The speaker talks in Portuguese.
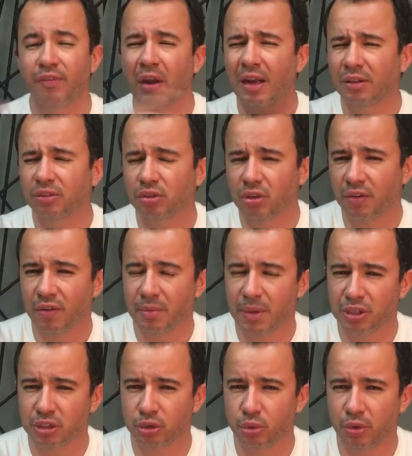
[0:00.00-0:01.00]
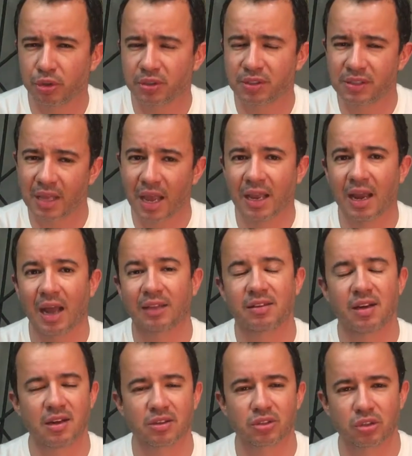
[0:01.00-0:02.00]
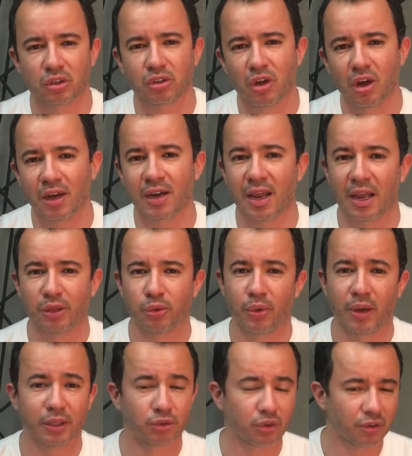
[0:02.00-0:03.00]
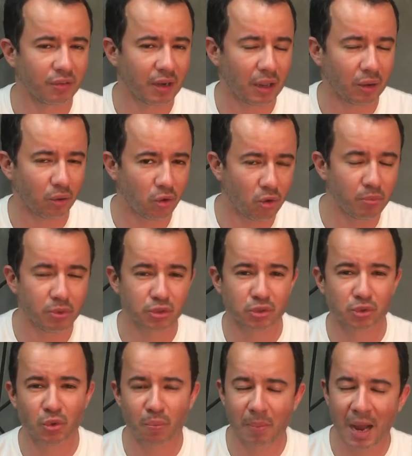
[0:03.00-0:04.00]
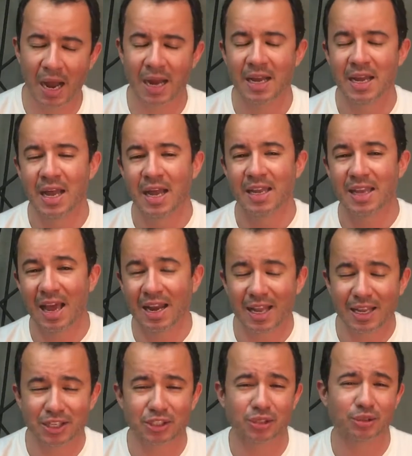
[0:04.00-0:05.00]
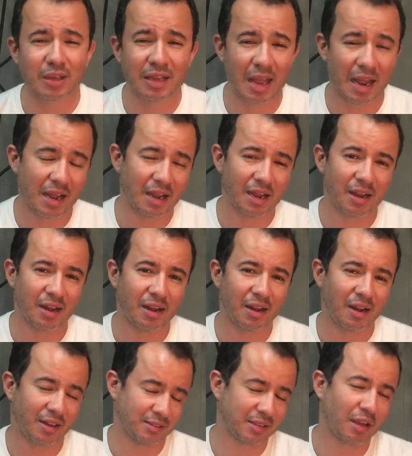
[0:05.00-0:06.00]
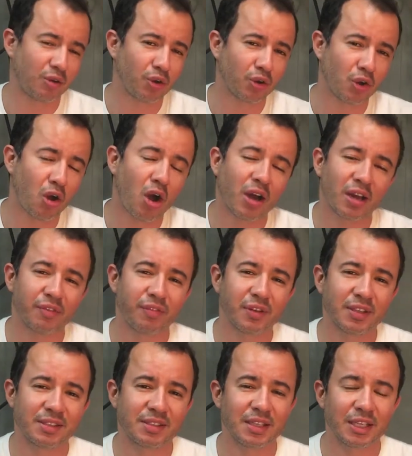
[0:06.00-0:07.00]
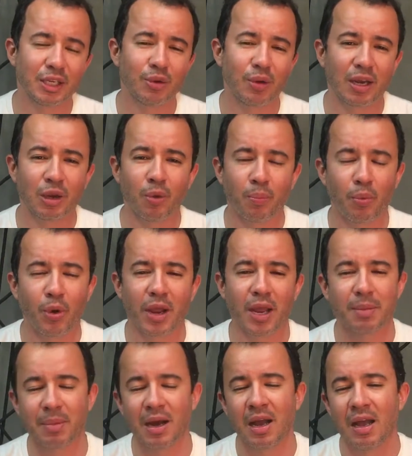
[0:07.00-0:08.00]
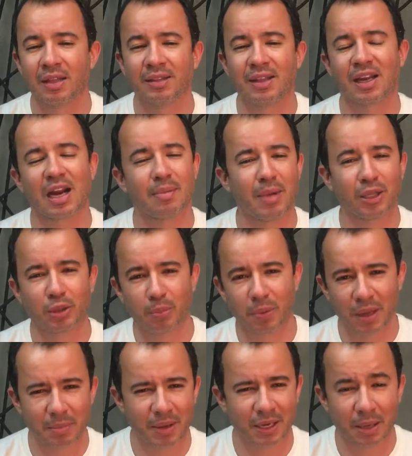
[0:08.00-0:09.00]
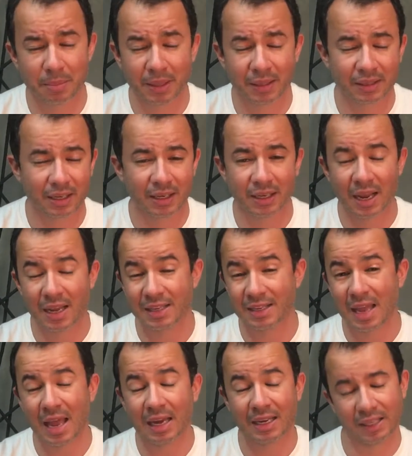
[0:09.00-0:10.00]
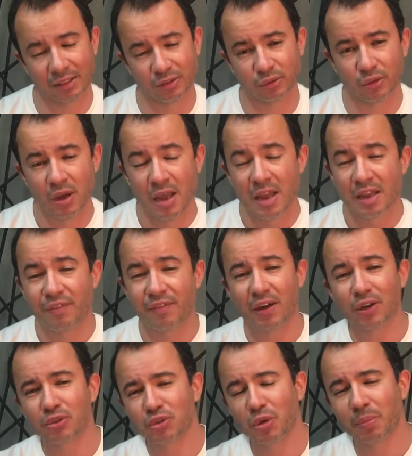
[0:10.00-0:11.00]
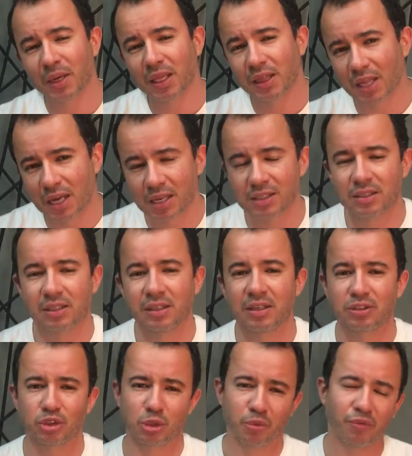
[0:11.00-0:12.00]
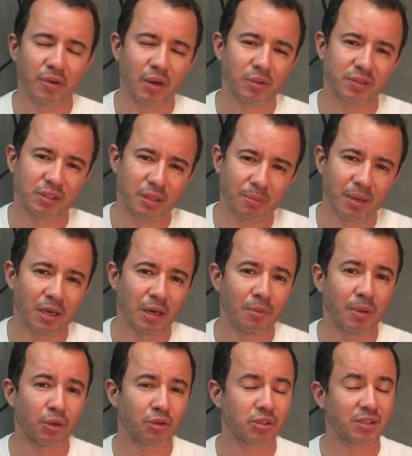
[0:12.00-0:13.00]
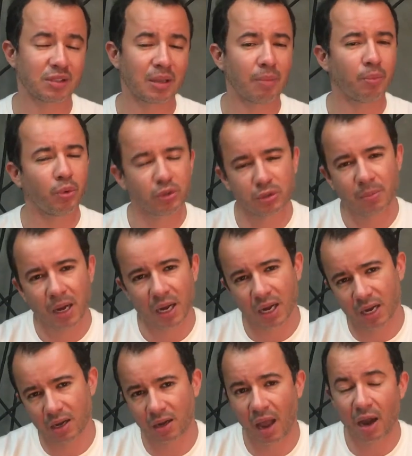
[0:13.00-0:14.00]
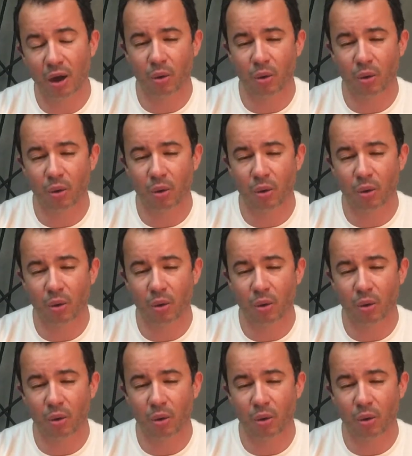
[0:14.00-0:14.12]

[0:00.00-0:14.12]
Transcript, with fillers: falando novamente do Odisseia, a trilha sonora é do Heitor Villa-Lobos, do Bar, e além disso, a, a coreógrafa inseriu ali um poema declamado pela Maria Bethânia, e é lindo. E falando sobre dança, nesse último final de semana, uma notícia muito bacana. A